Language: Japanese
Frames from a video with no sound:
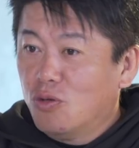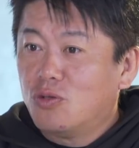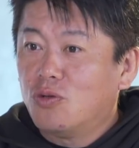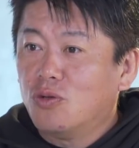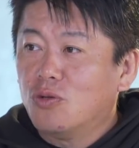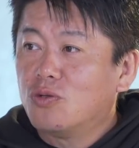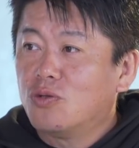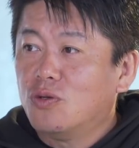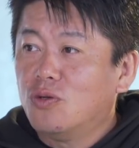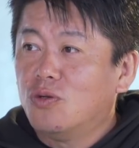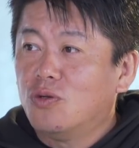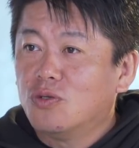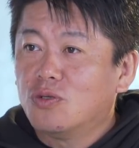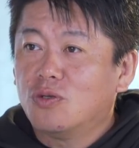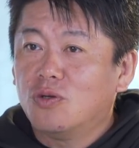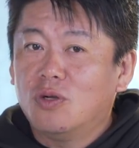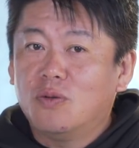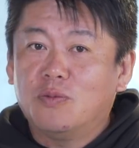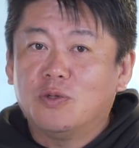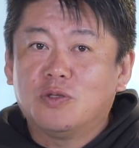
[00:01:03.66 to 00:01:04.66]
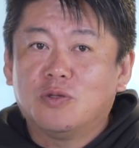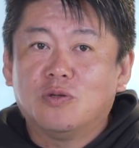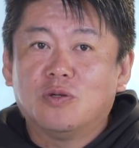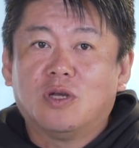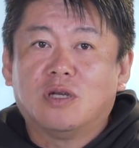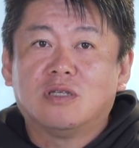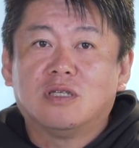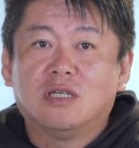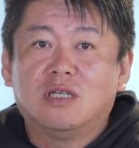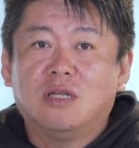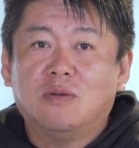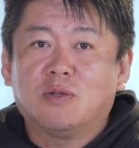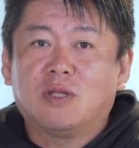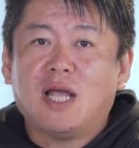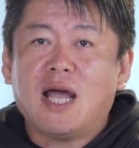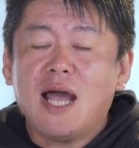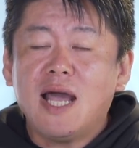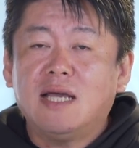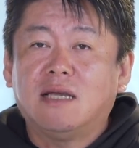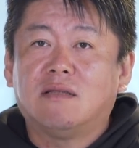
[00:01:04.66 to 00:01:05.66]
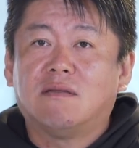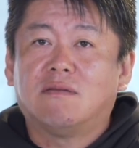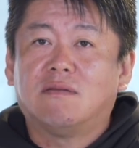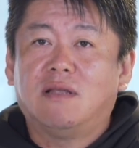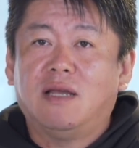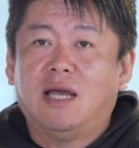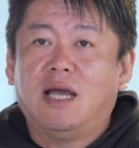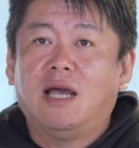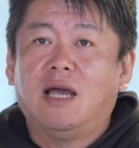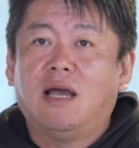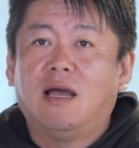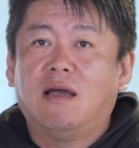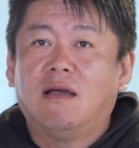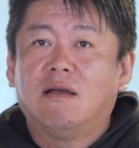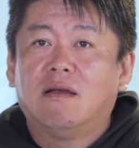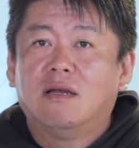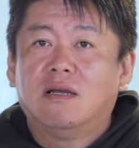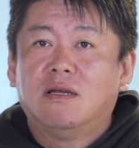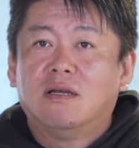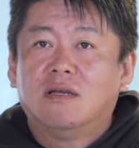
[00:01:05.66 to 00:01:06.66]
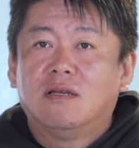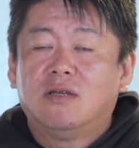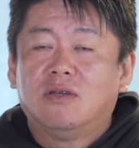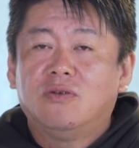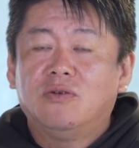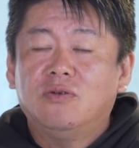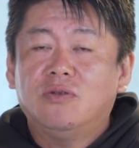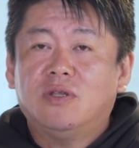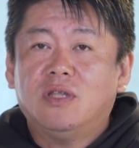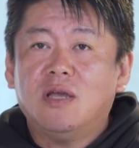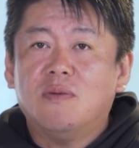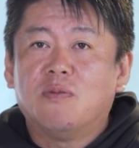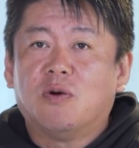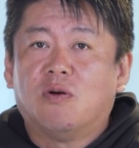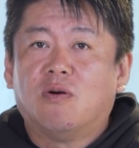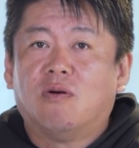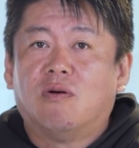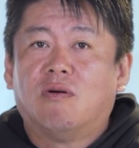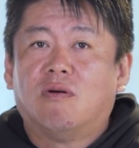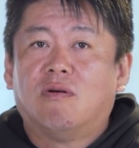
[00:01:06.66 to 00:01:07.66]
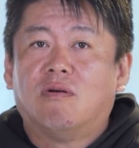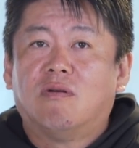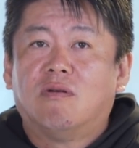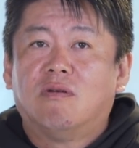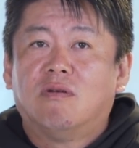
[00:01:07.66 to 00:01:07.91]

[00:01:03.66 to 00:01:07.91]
うそうそう、うん、それもそうだし、でもタイって言うても、